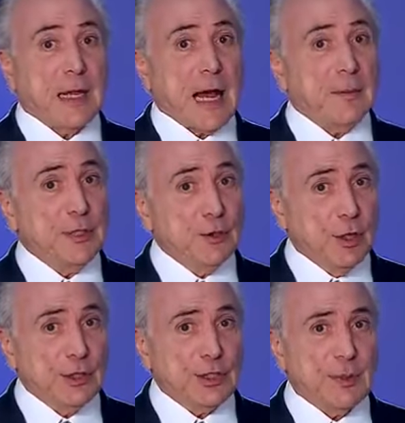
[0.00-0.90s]
Há
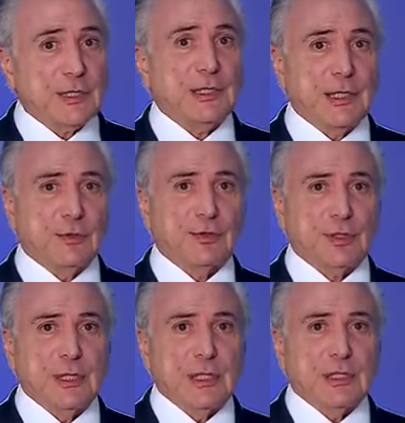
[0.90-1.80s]
milhões de
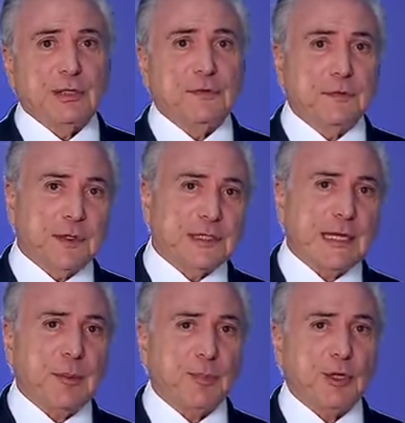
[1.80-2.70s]
brasileiros que vivem
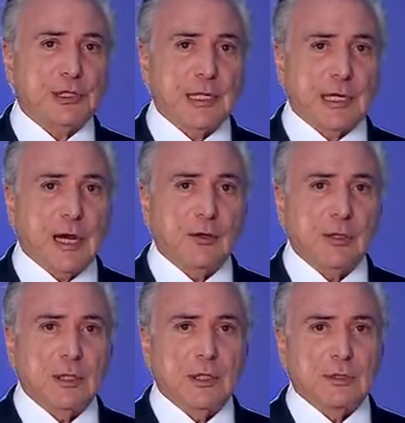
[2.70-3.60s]
sem a posse
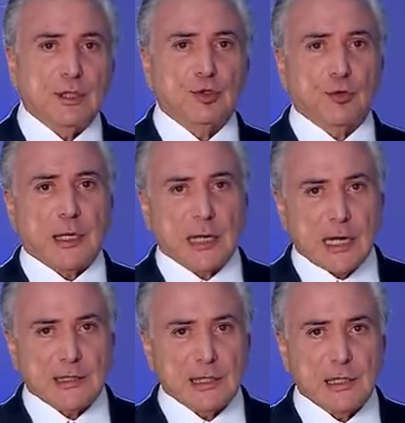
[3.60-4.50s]
legal de sua
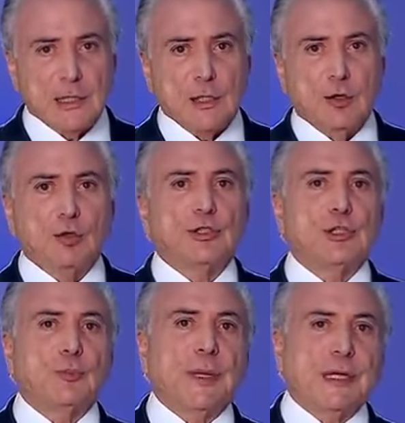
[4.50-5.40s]
casa ou de
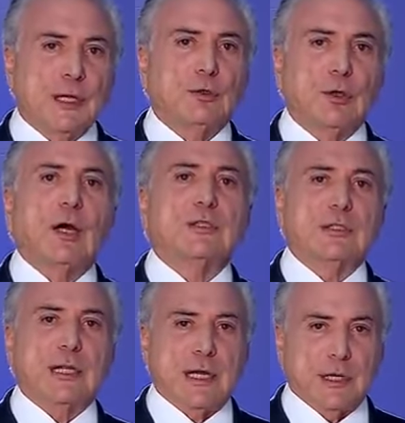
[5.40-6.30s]
seu pequeno
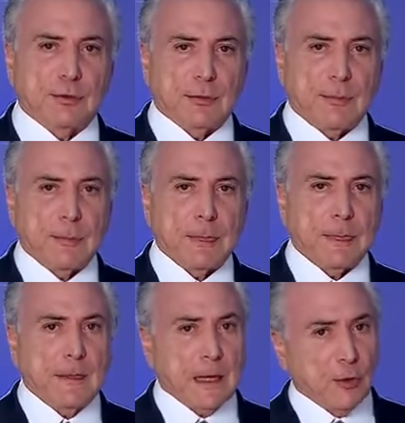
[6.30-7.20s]
lote de terreno.
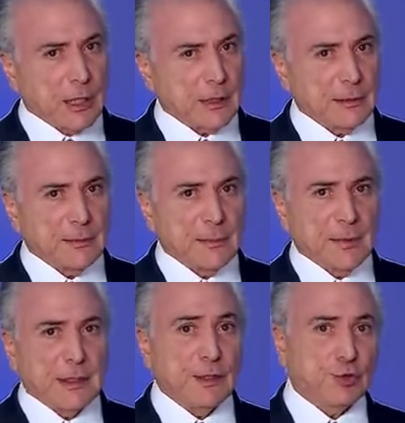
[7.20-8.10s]
Agora,
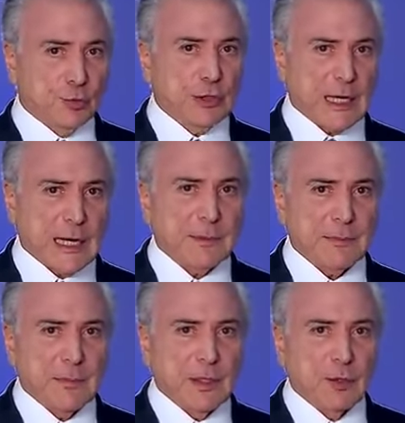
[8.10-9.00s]
isso mudará.
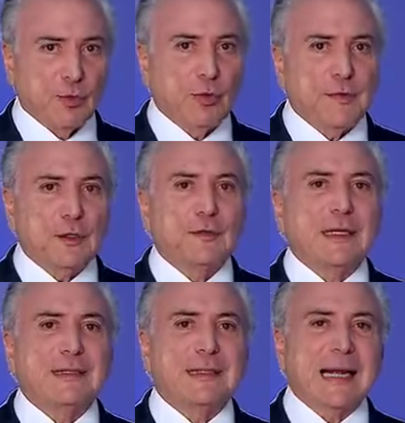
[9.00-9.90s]
O governo
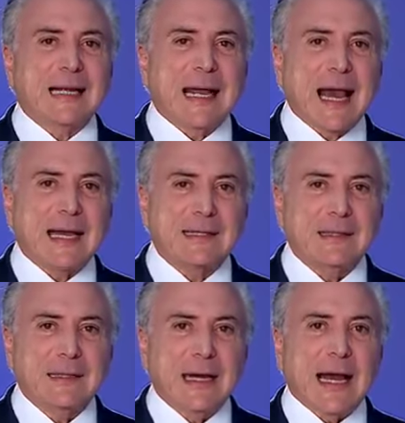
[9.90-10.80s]
vai
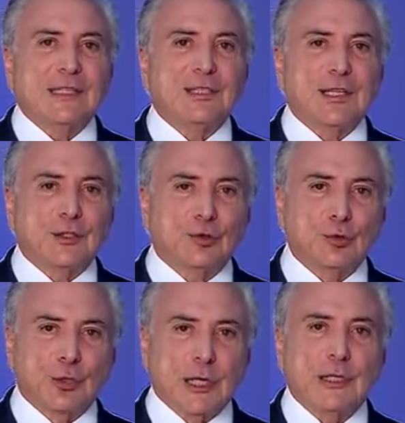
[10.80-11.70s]
entregar a
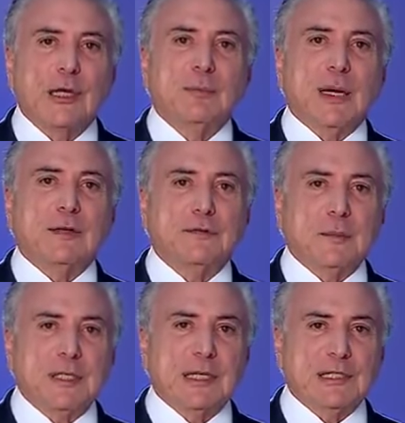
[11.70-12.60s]
escritura para
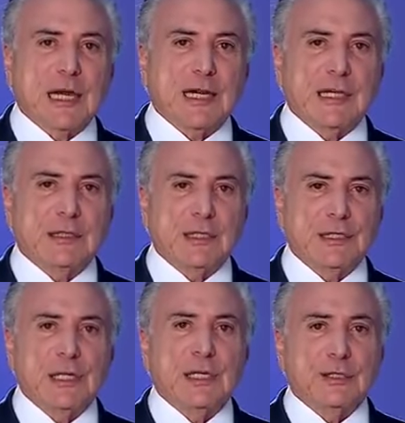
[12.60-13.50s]
famílias
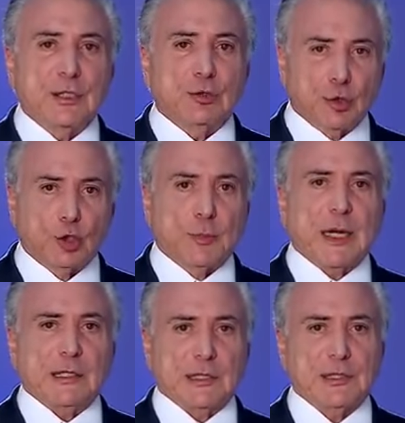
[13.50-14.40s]
carentes de todo o
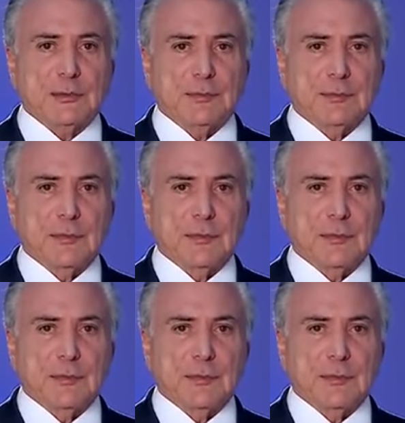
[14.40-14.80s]
país.